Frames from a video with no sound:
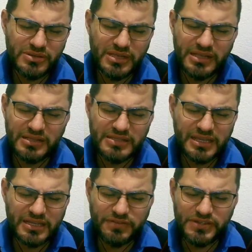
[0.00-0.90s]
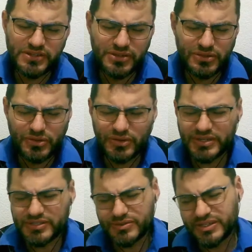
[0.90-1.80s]
el sacrificio de tu Hijo
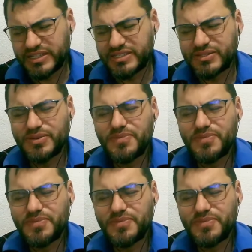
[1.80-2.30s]
Jesucristo,